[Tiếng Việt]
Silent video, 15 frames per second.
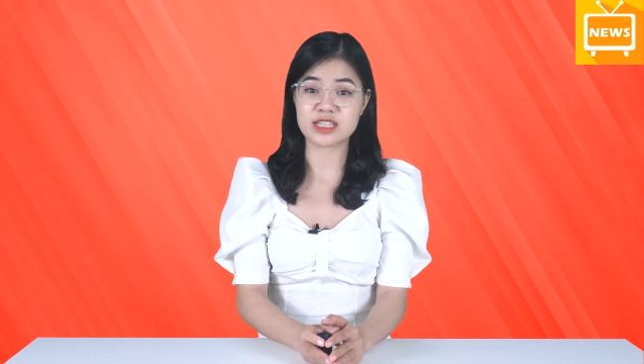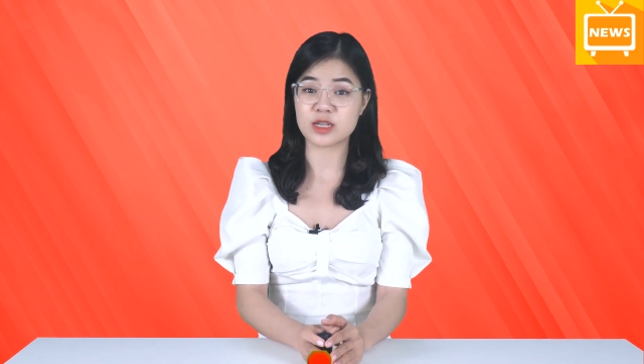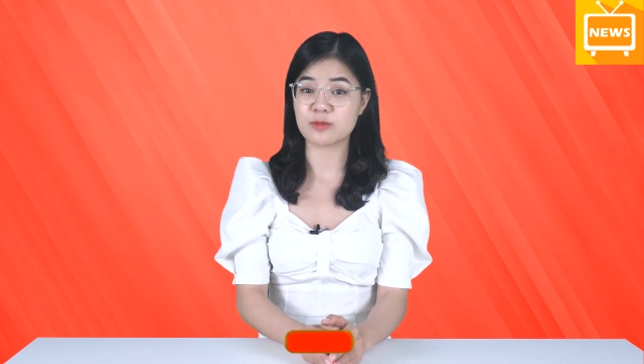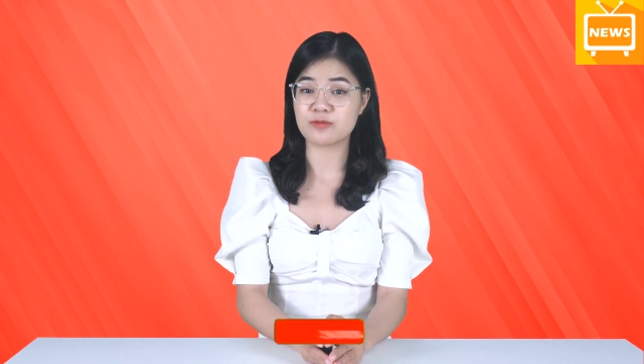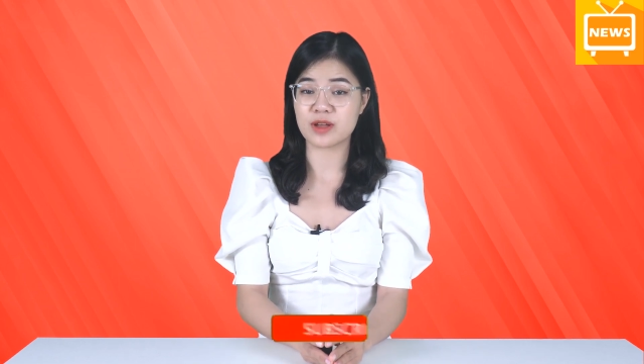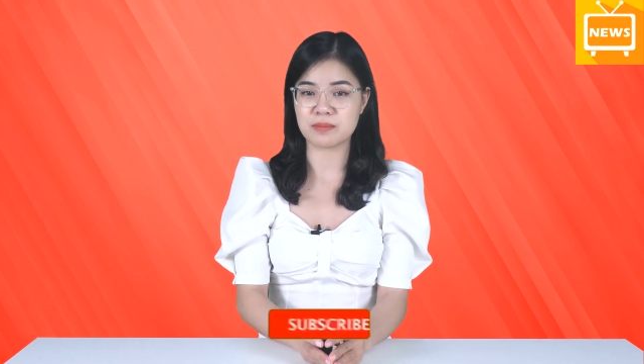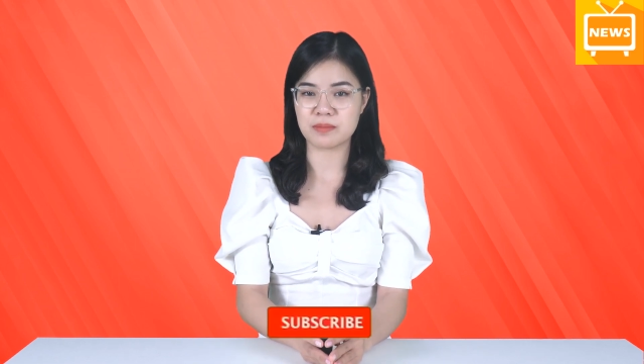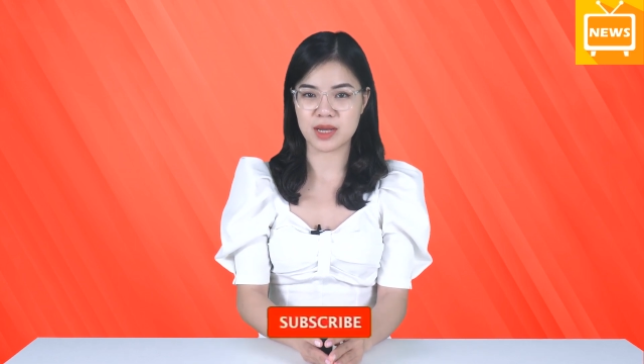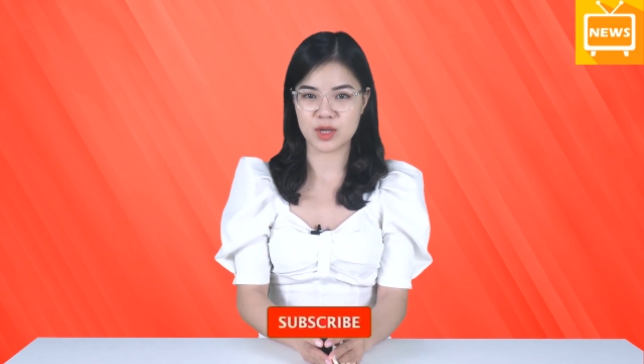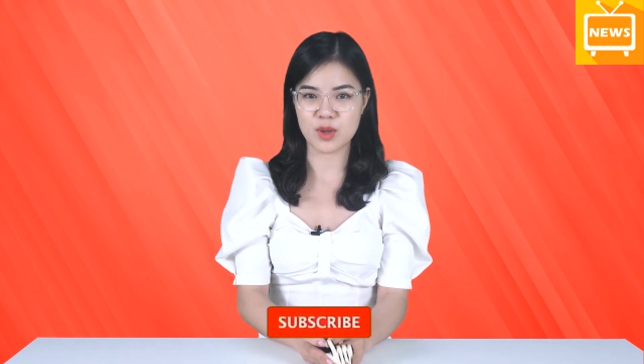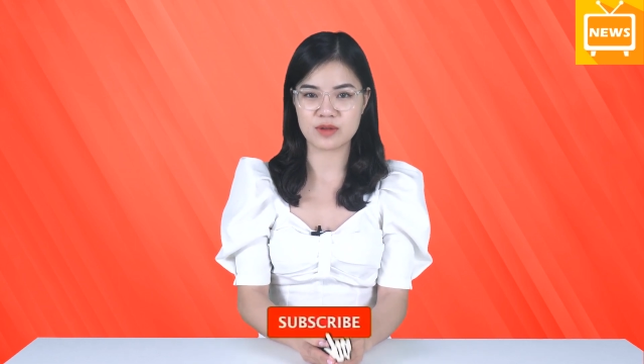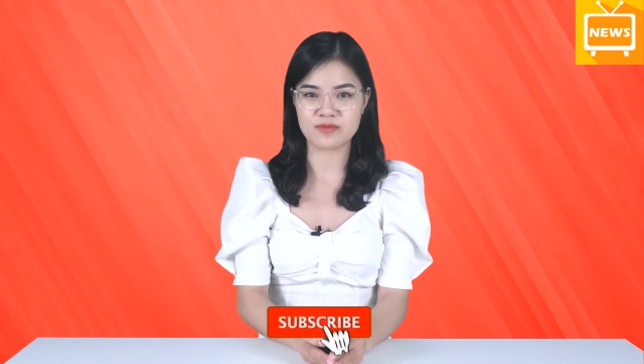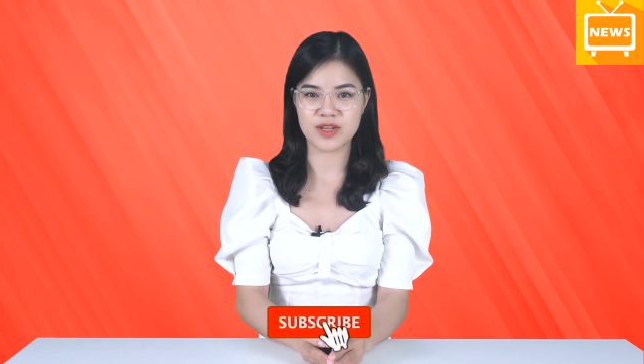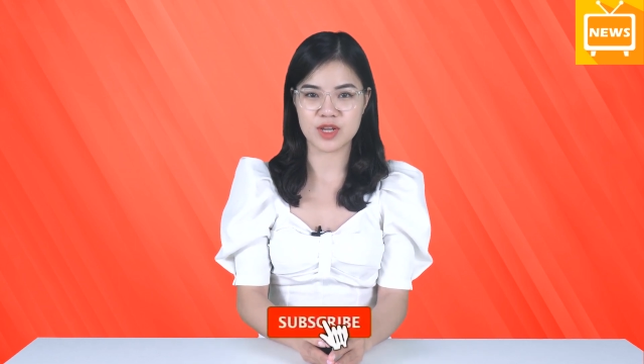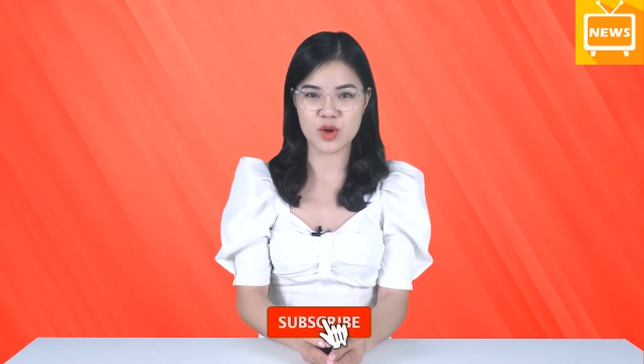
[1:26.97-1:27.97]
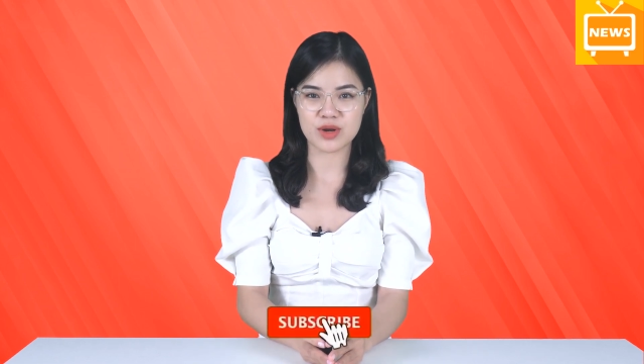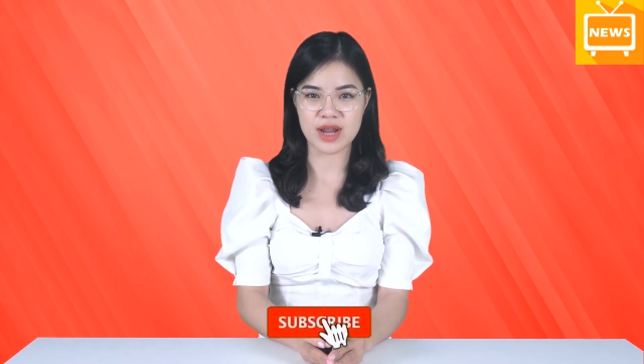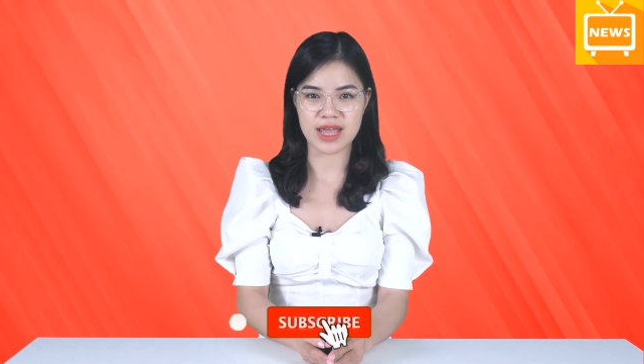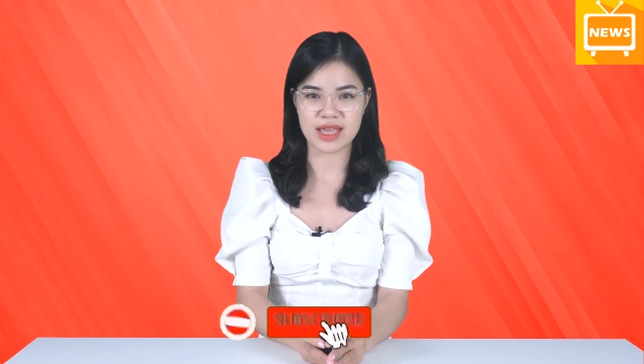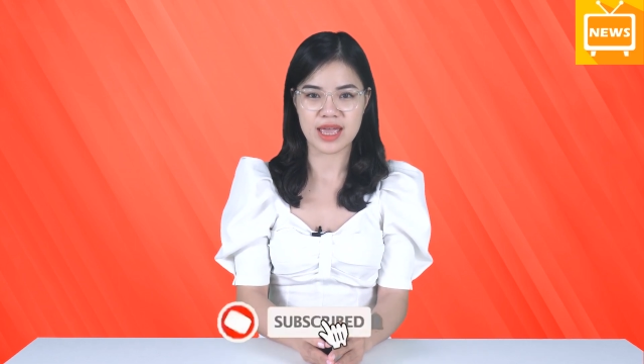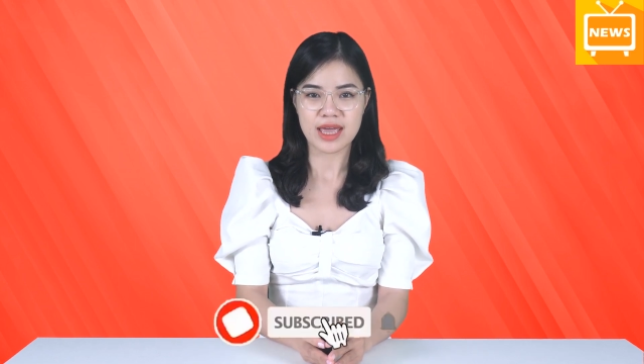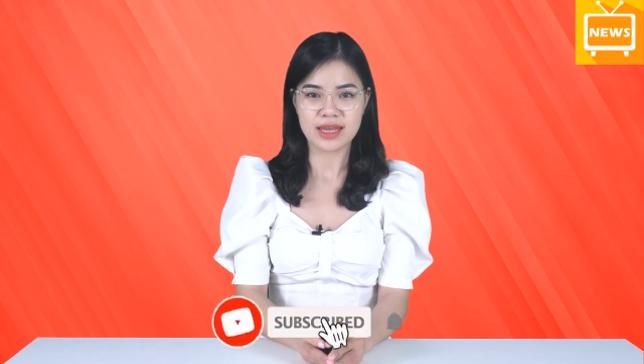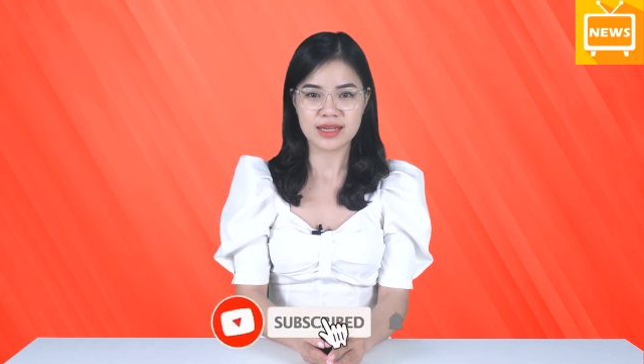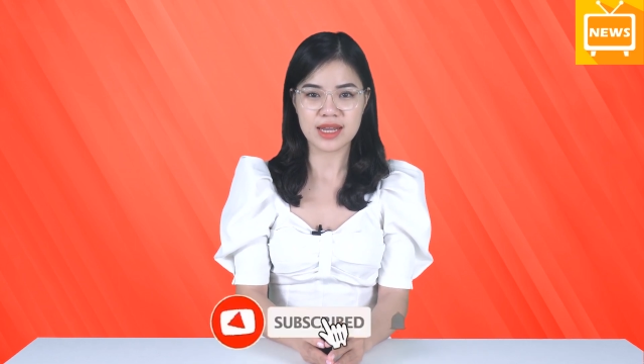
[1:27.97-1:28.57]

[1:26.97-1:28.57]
trong phần bình luận video này